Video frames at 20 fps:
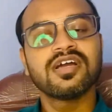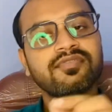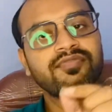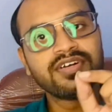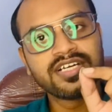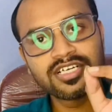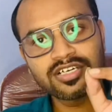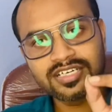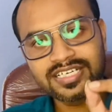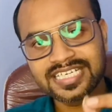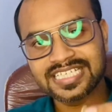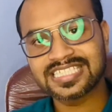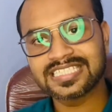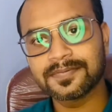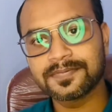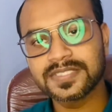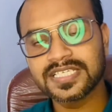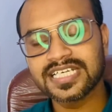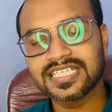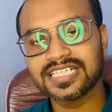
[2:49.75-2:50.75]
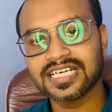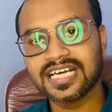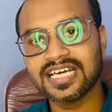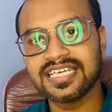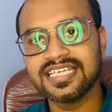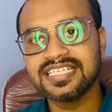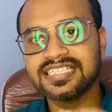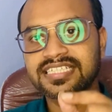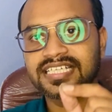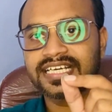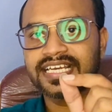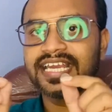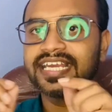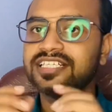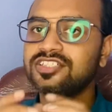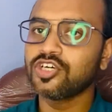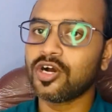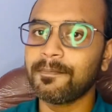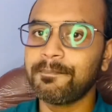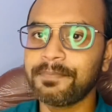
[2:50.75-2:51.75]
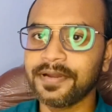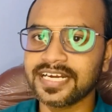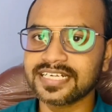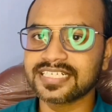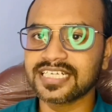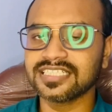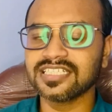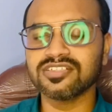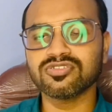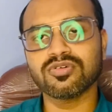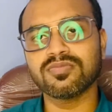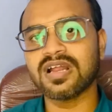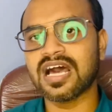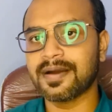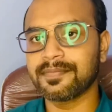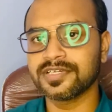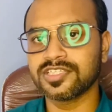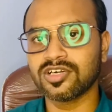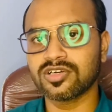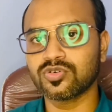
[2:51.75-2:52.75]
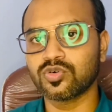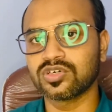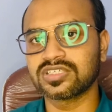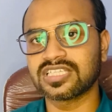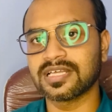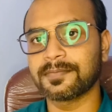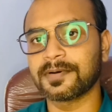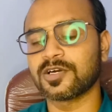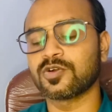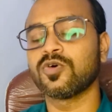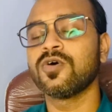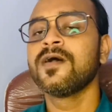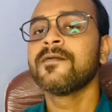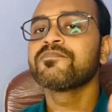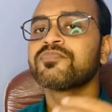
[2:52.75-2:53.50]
ভিডিওর ডেসক্রিপশনে থাকা লিঙ্ক থেকে এই জব ফেয়ারটাতে তোমরা আবেদন করতে পারো